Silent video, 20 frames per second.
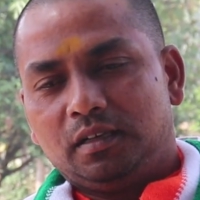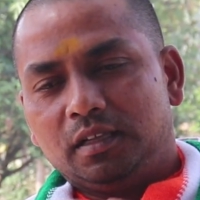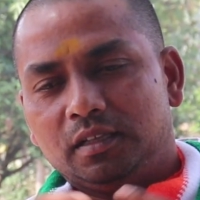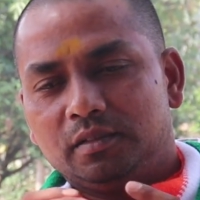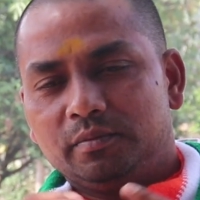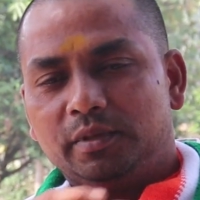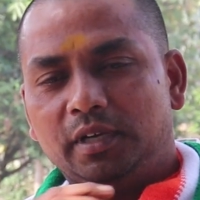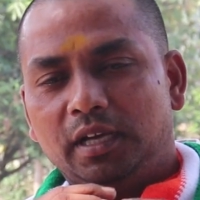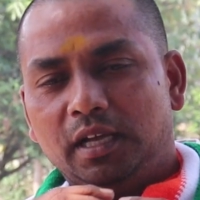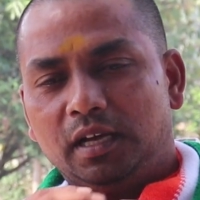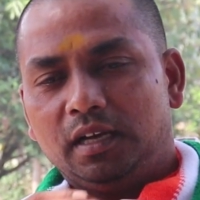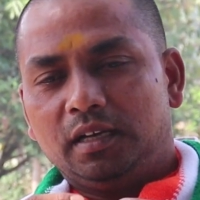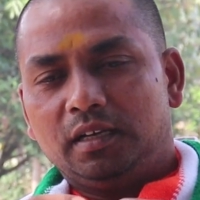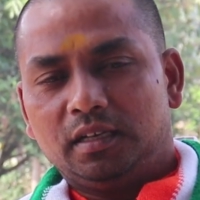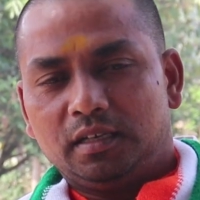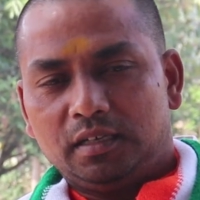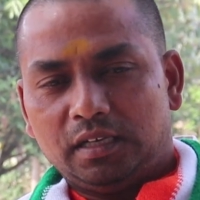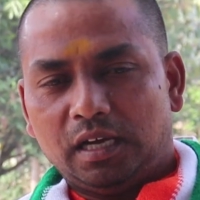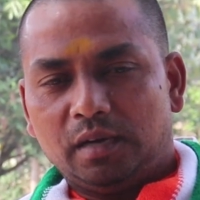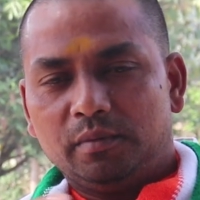లేదు బిడ్డ
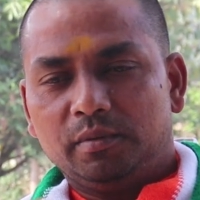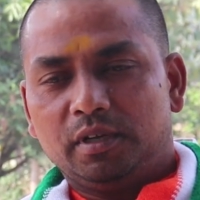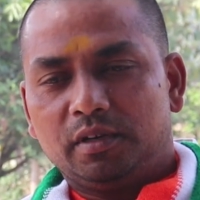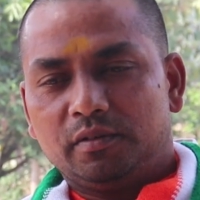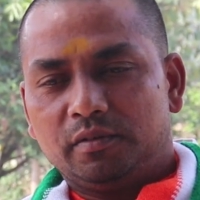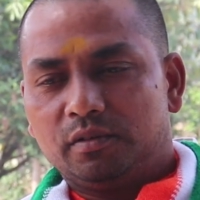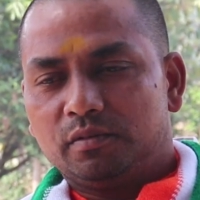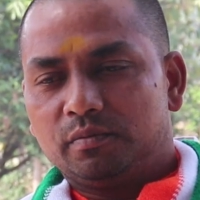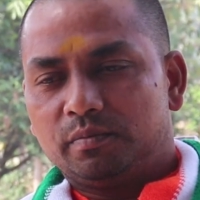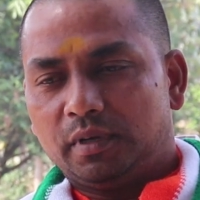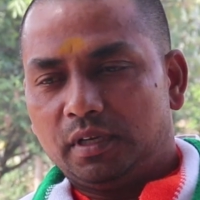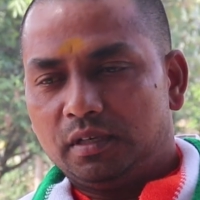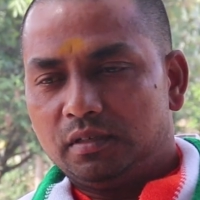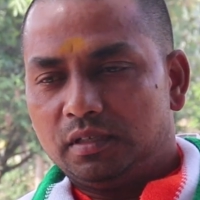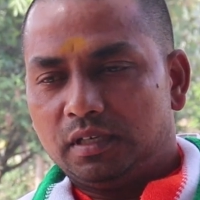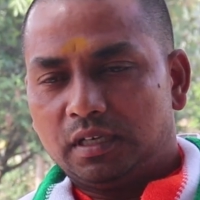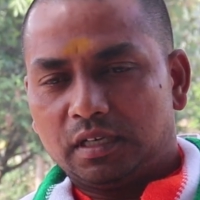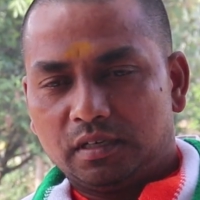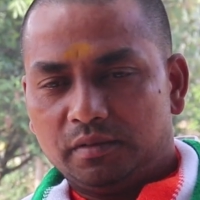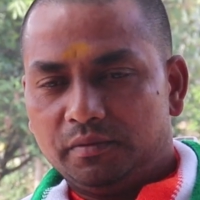నేను యాభై అరవై
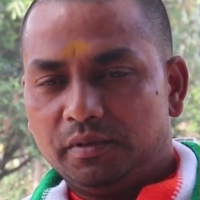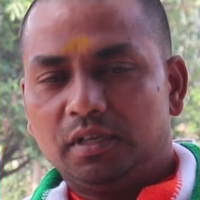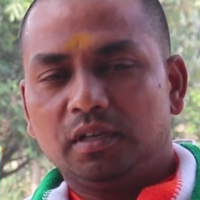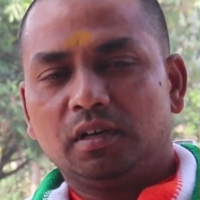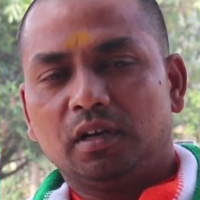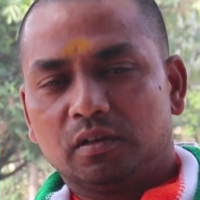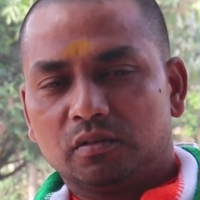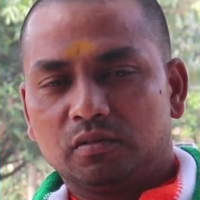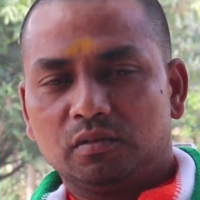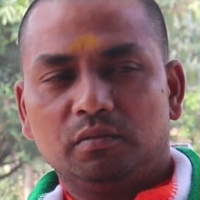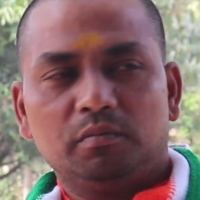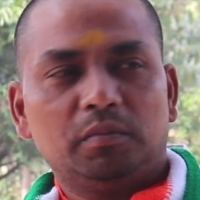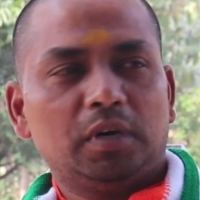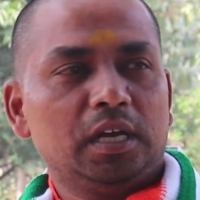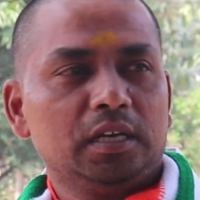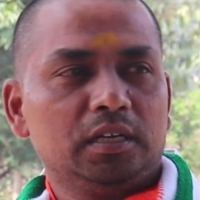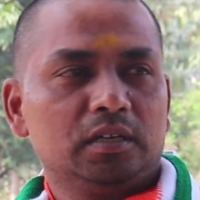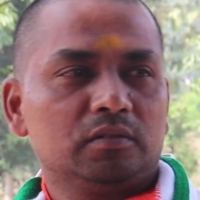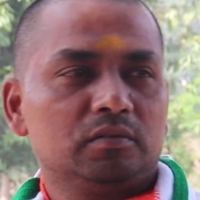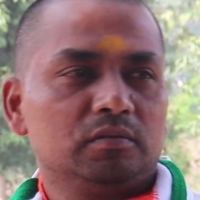రూపాయలు నేను అక్కడ పెట్టిన అనుకో
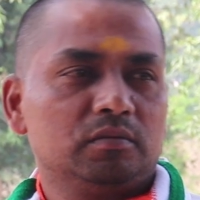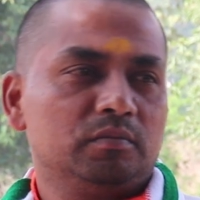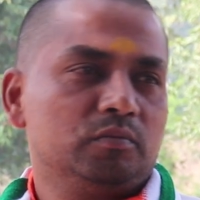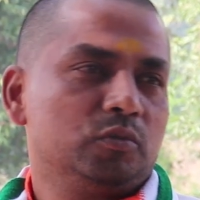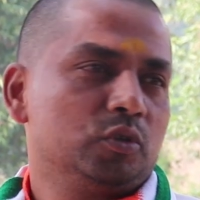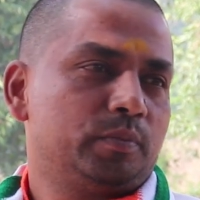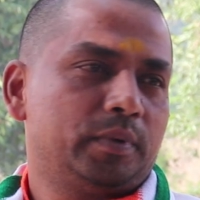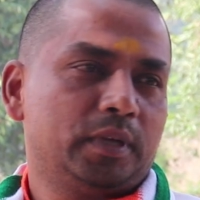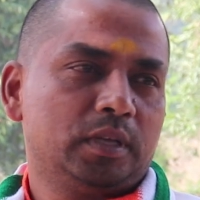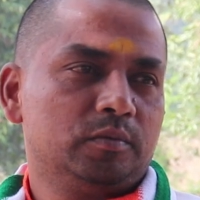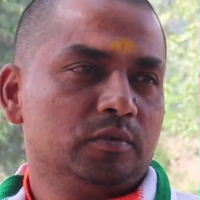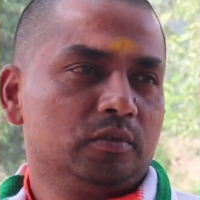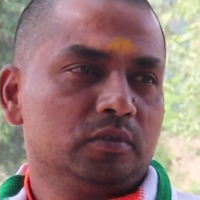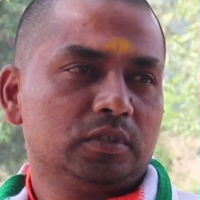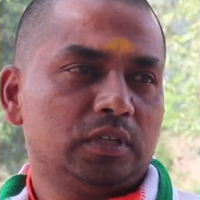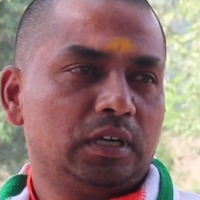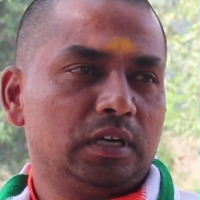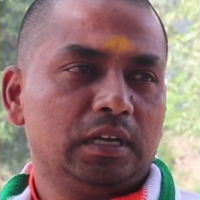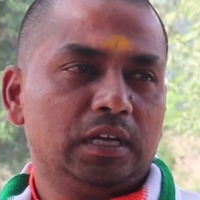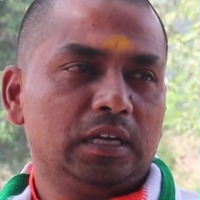మా ఆయనకు పదమూడు
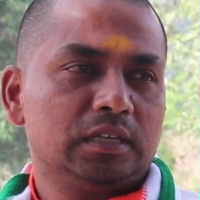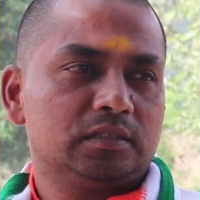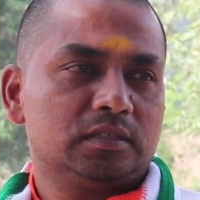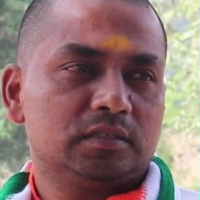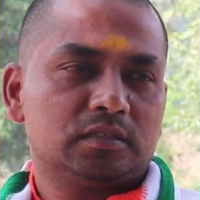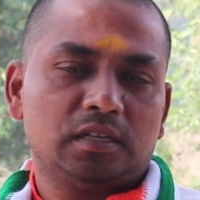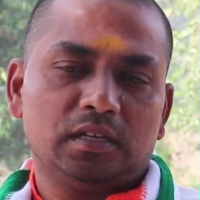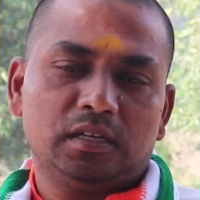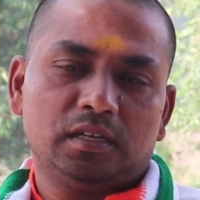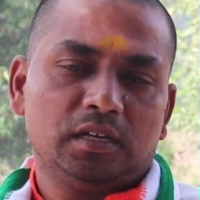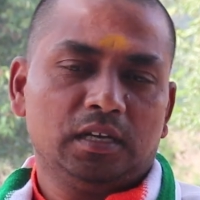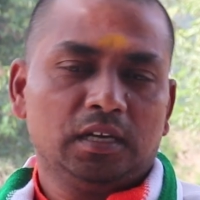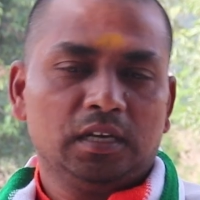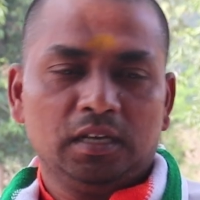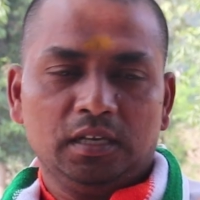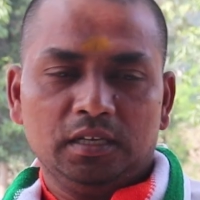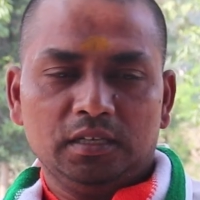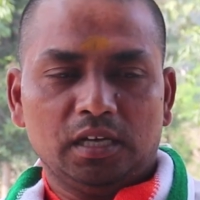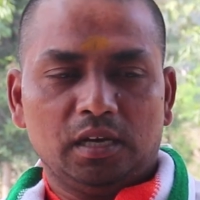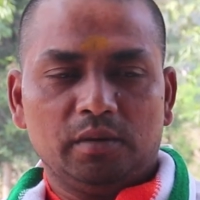వందల డయాలసిస్లో
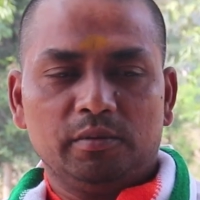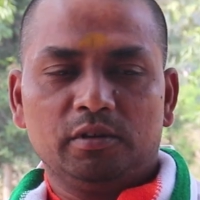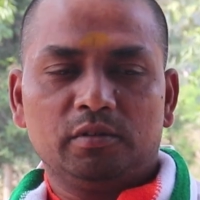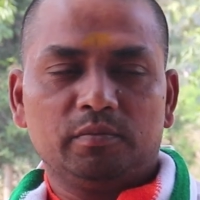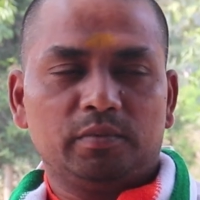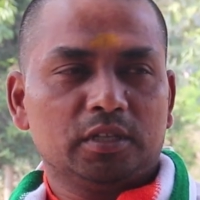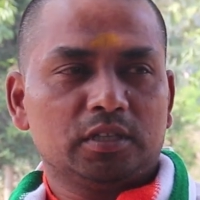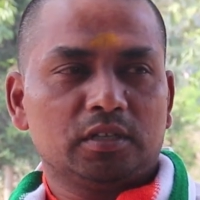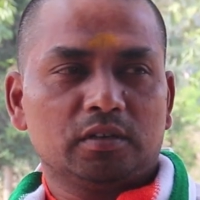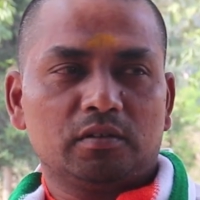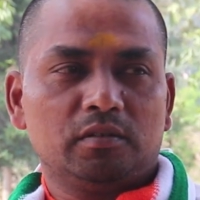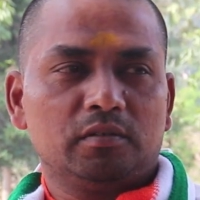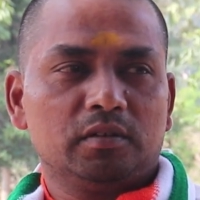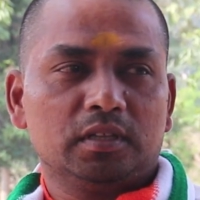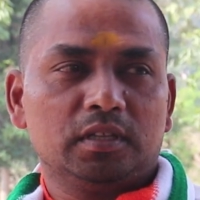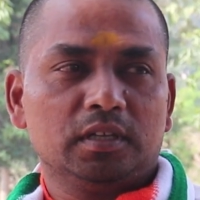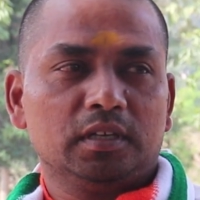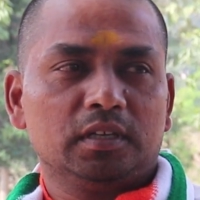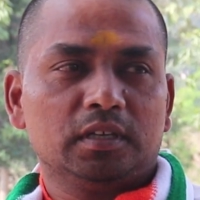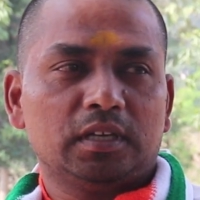యాభై రూపాయలు తక్కువ
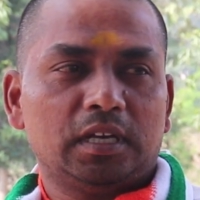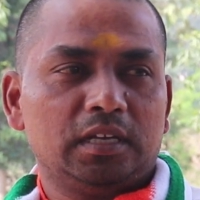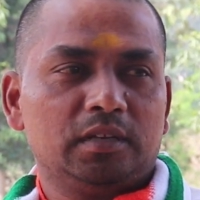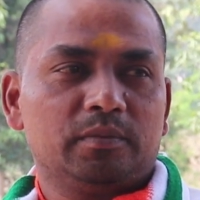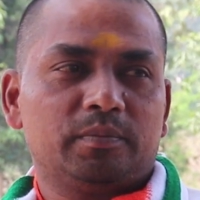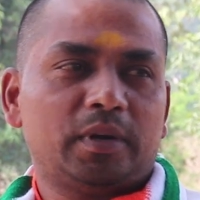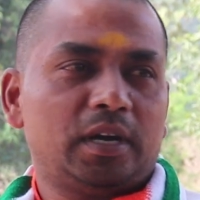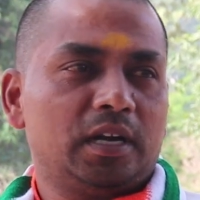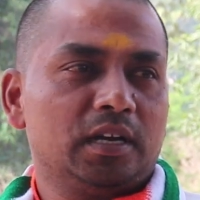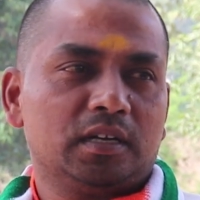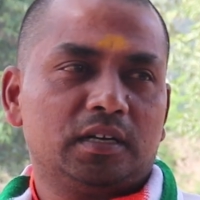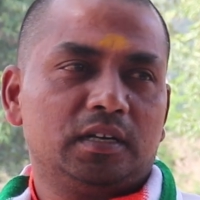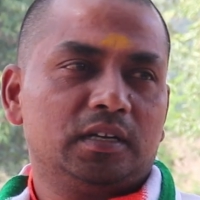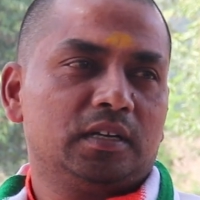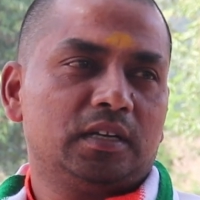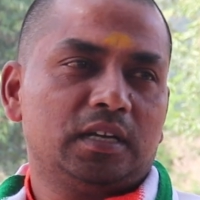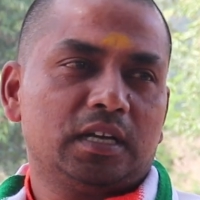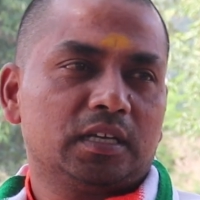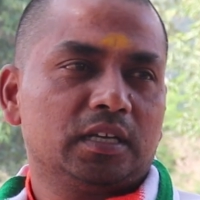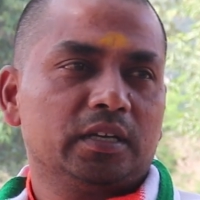పడతాయి ఆయన ప్రాణం
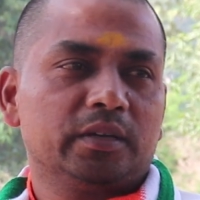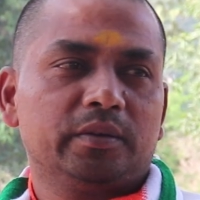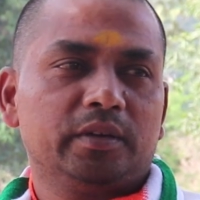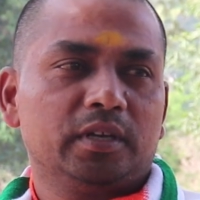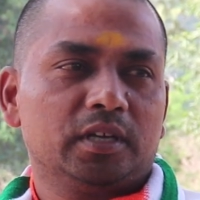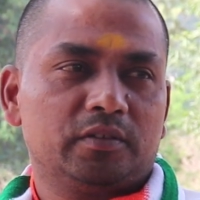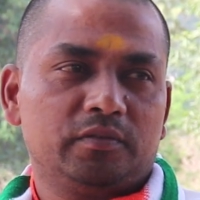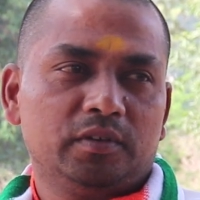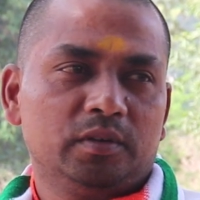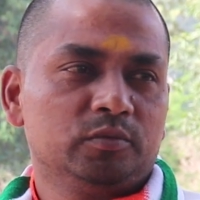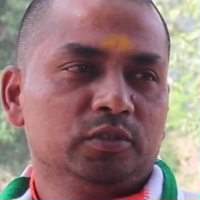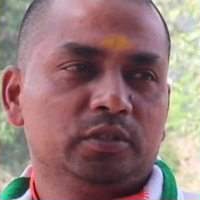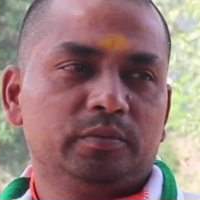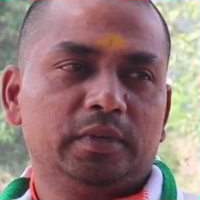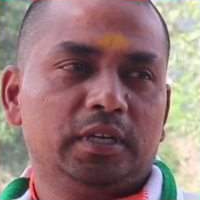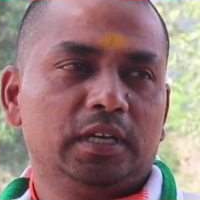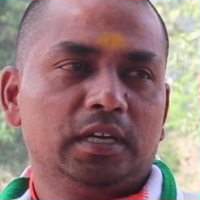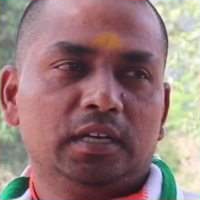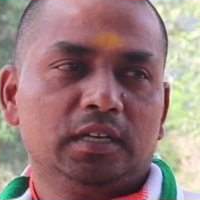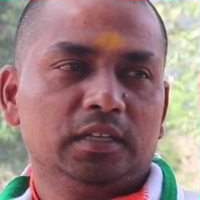కంటే నాకు
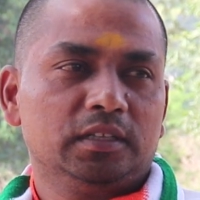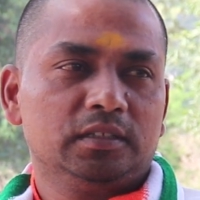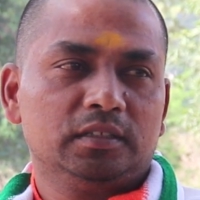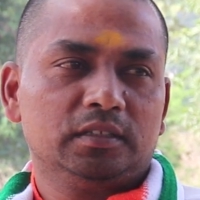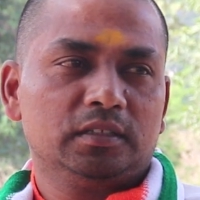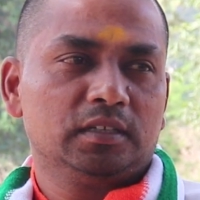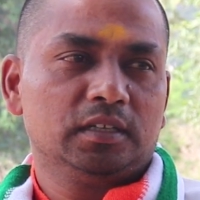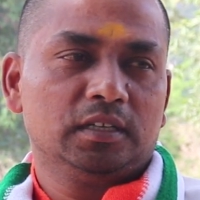ఎక్కువేముంది బిడ్డ అన్నది